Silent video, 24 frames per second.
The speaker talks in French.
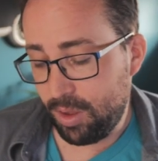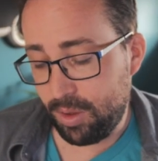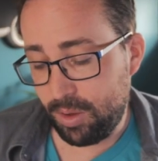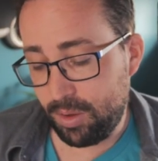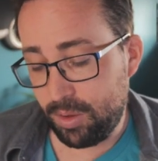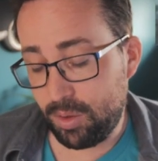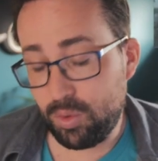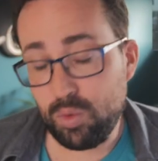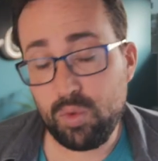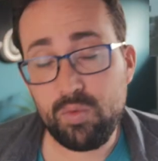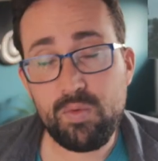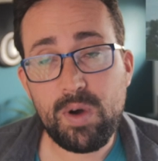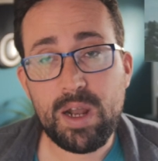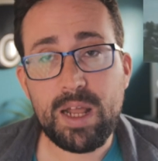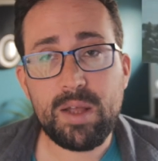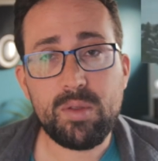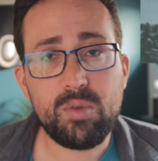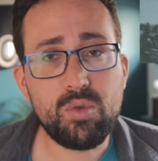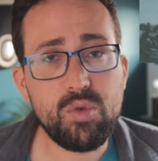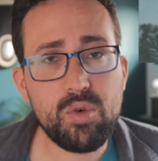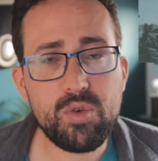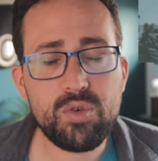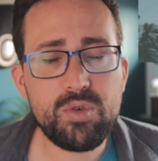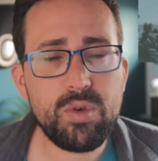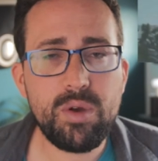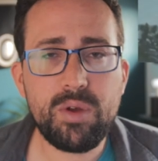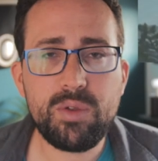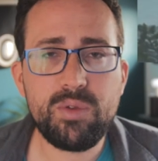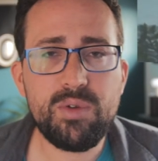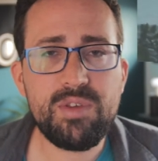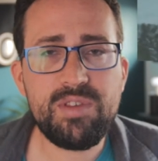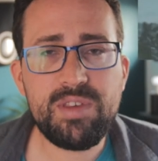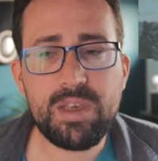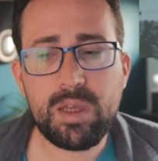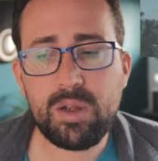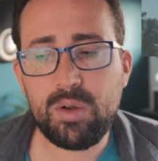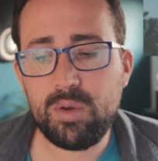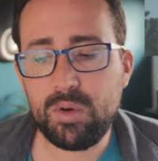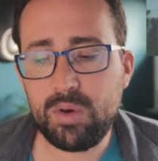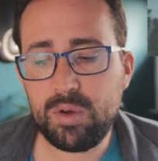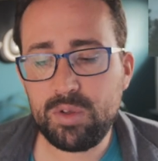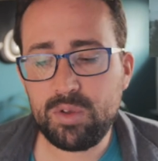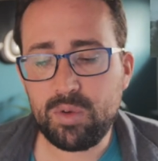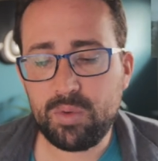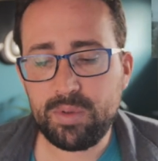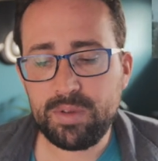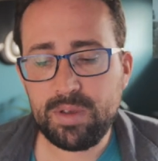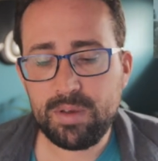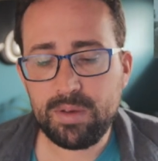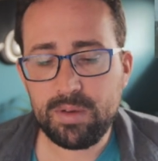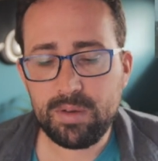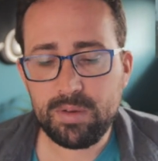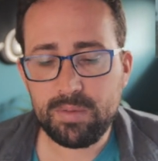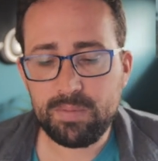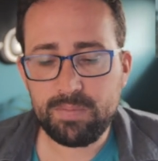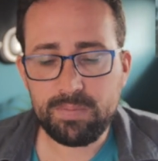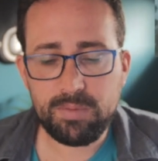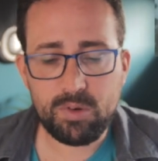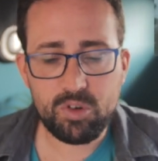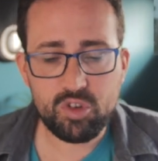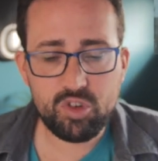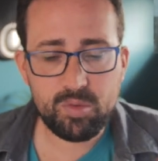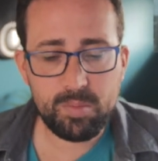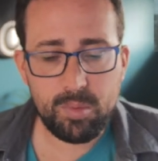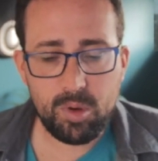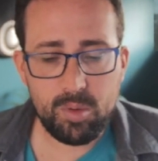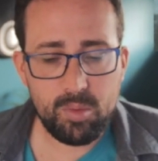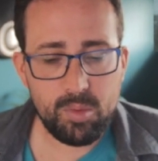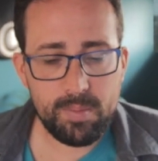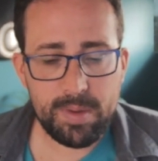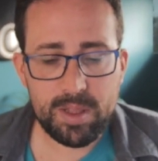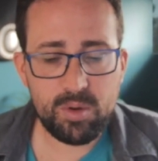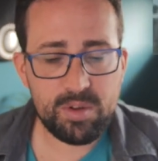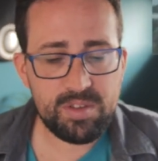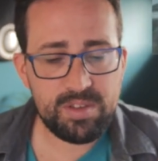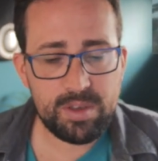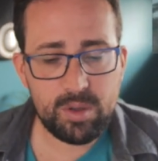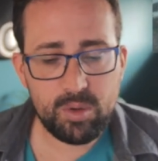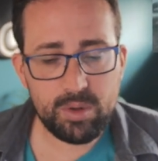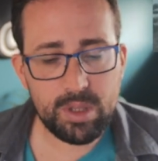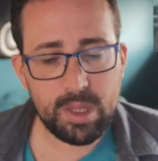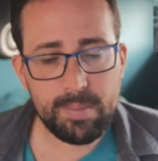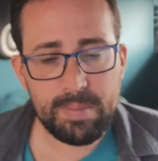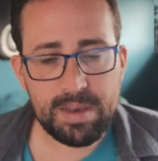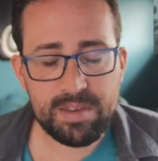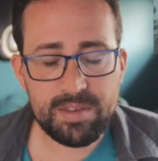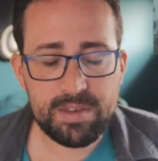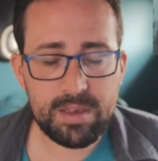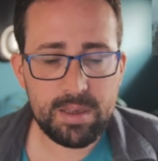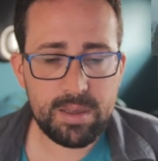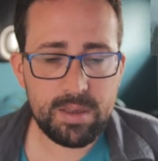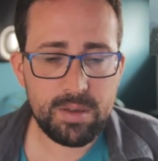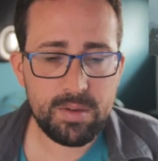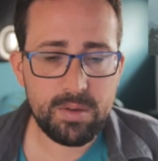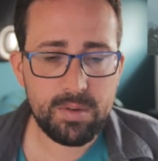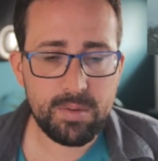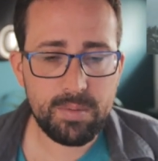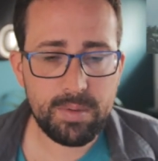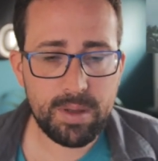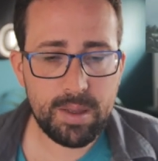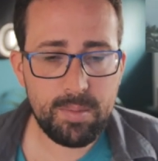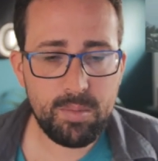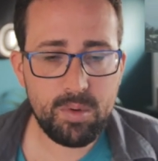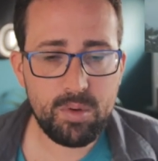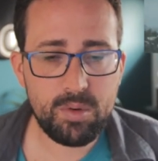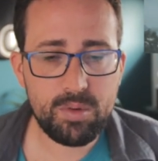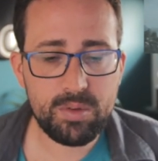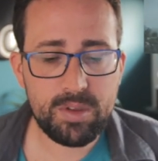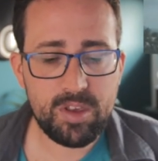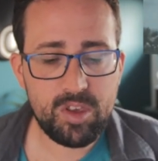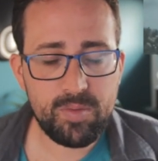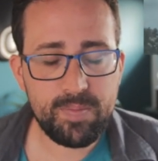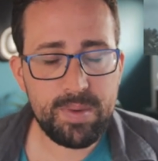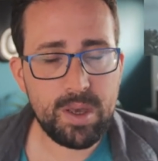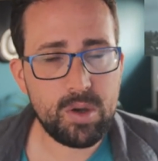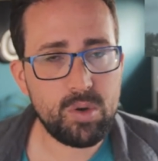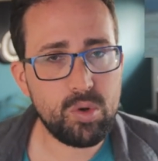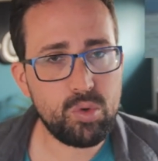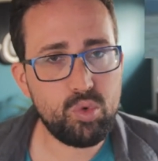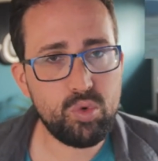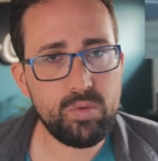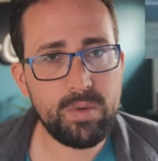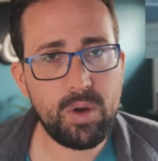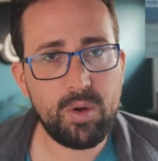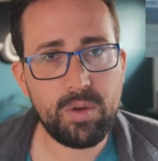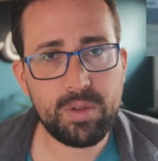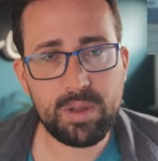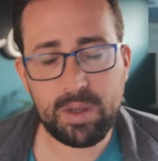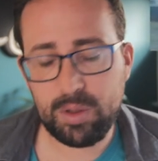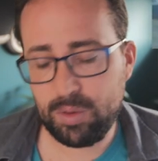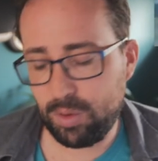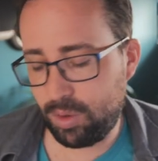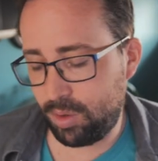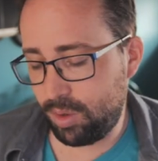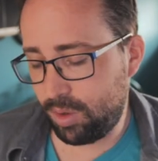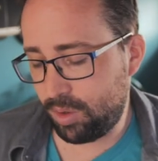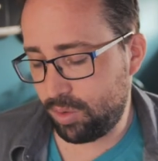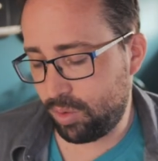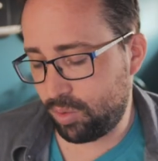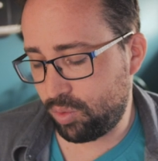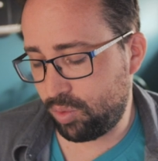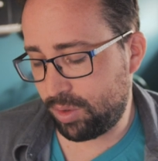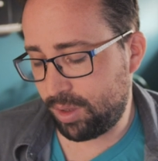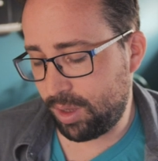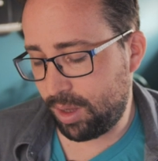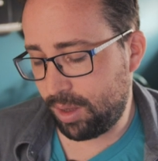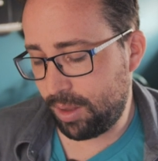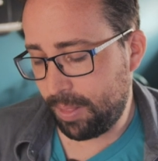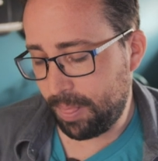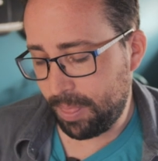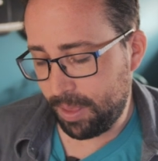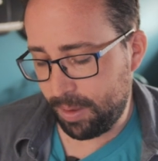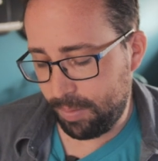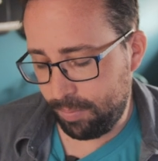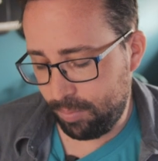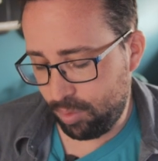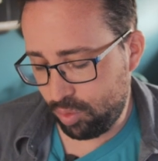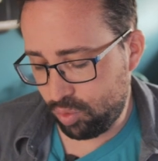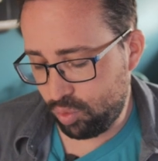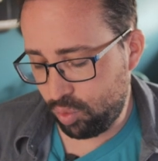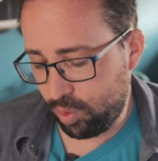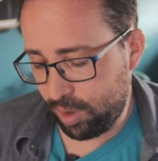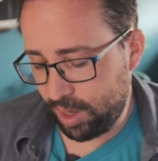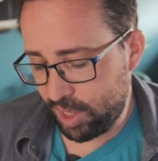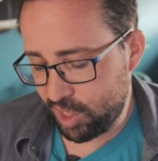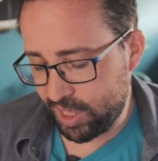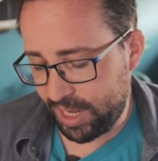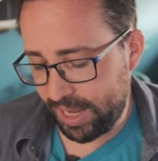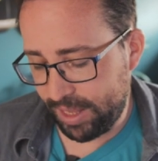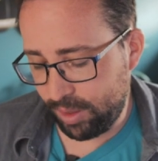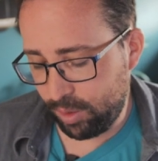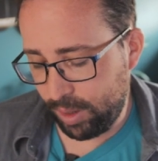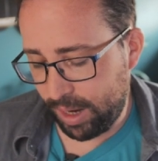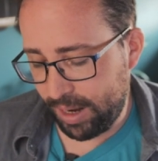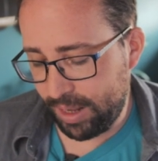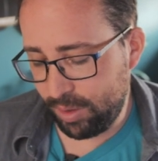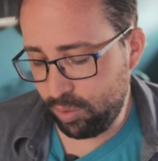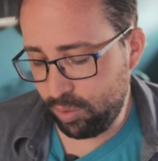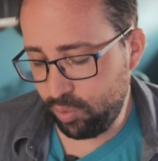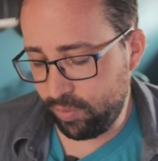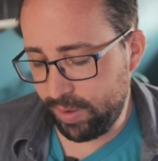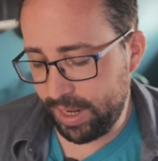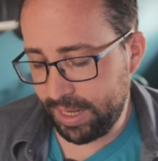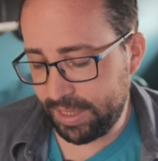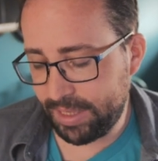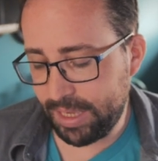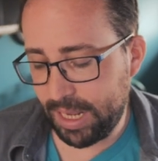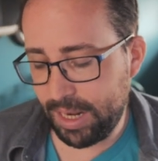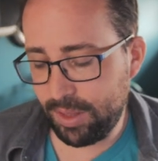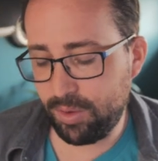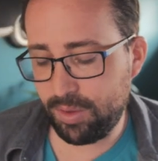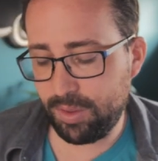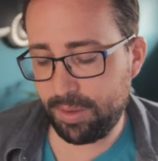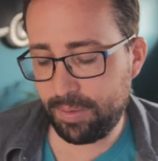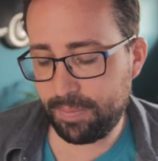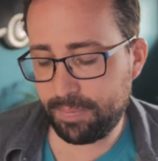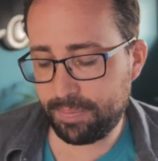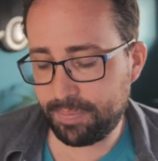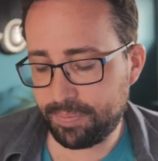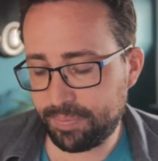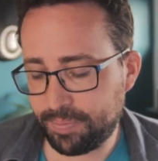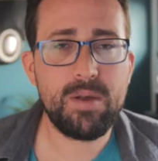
Euh, donc voilà, deux heures de cyclone. On est franchement, maintenant le cyclone est passé, euh, vraiment, on espère que tout va rentrer dans l'ordre. En tout cas, bon courage à la Nouvelle-Calédonie.